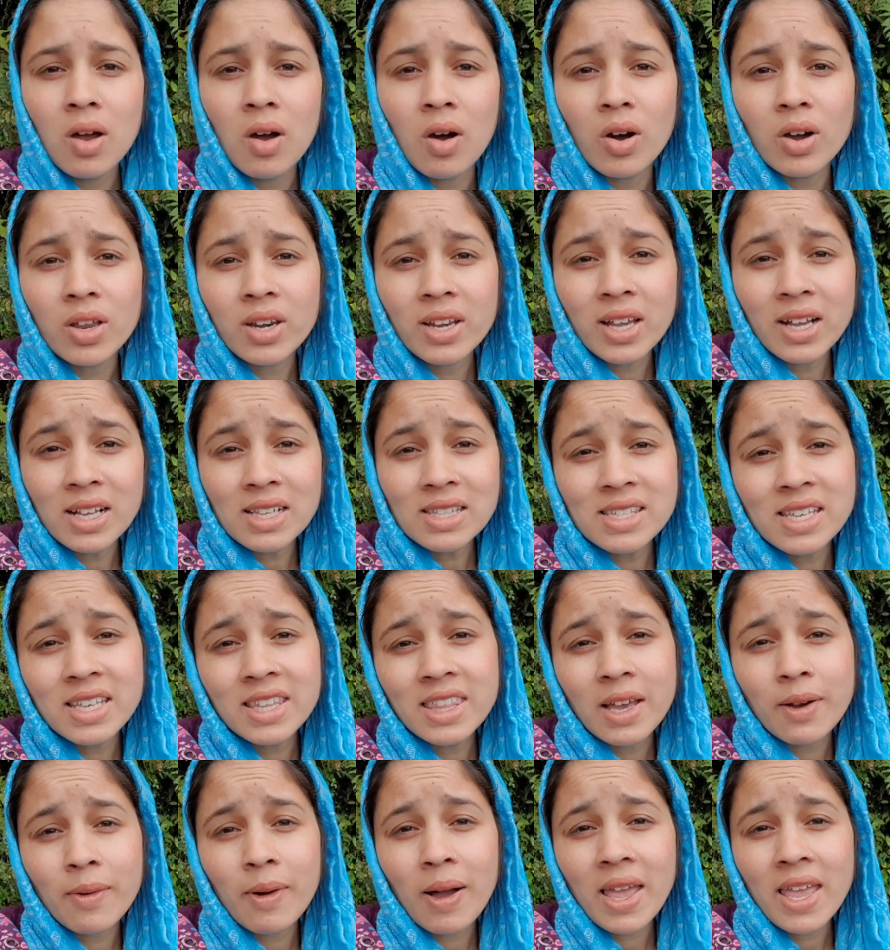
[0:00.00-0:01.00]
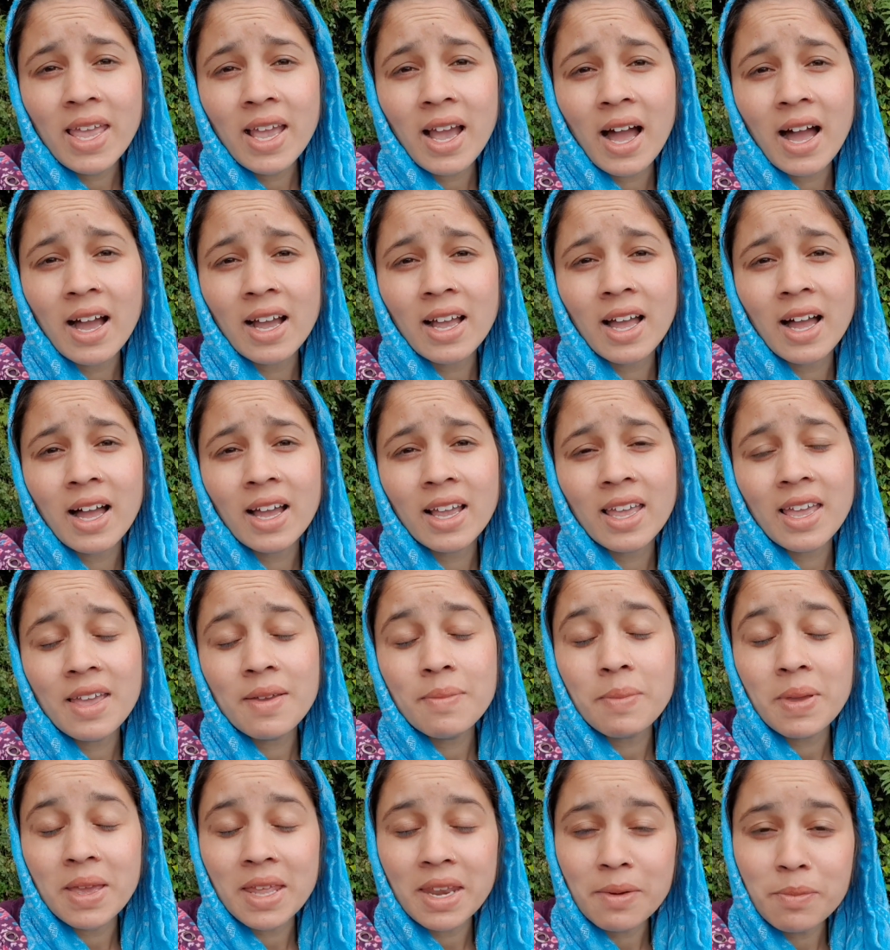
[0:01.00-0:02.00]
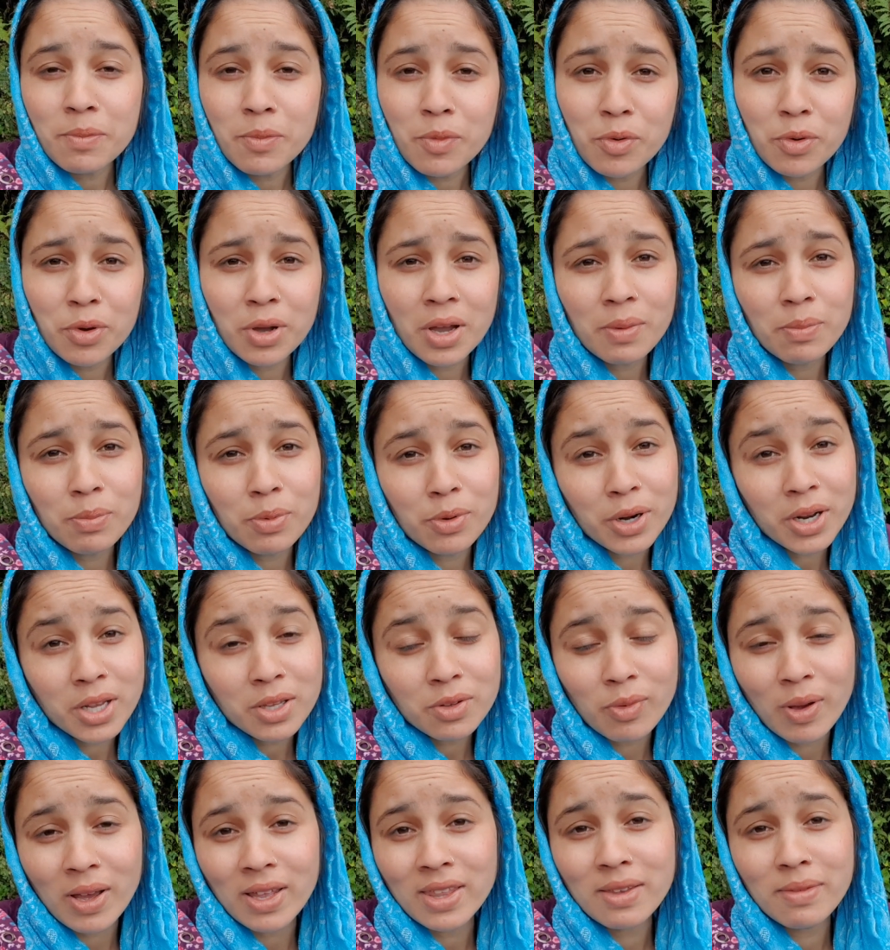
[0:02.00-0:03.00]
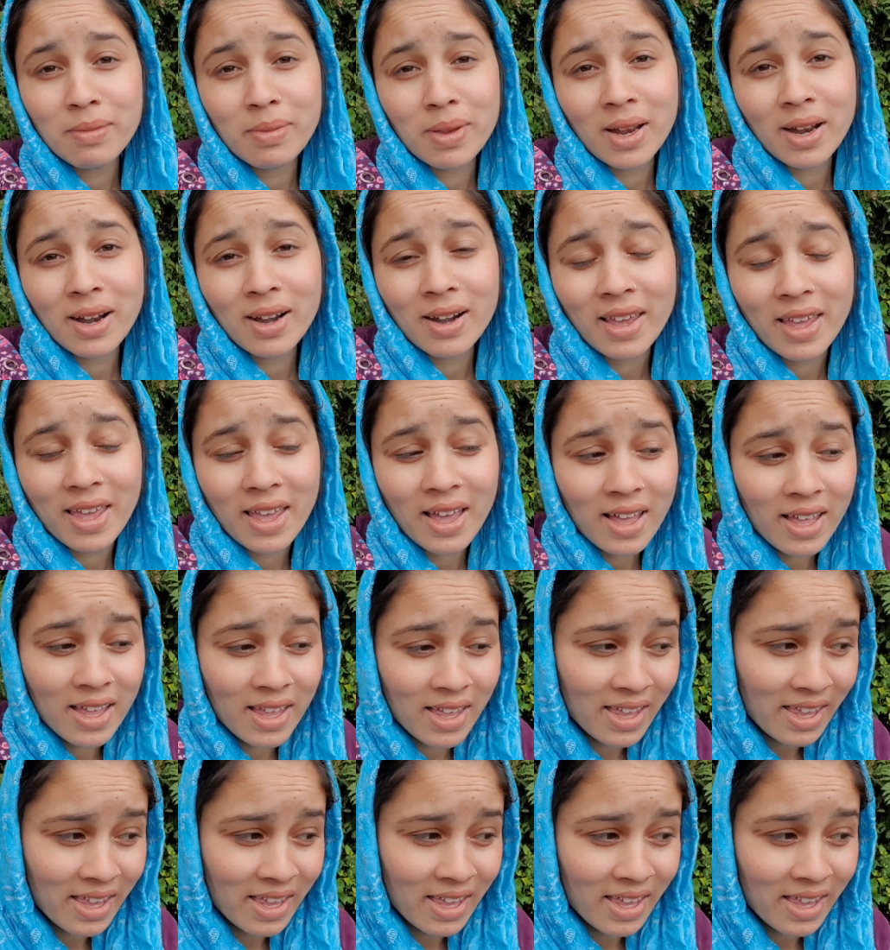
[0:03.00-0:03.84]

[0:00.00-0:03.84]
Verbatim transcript: और कल से दवाई खा खा के मेरे मुंह का पूरा स्वाद ही बिगड़ गया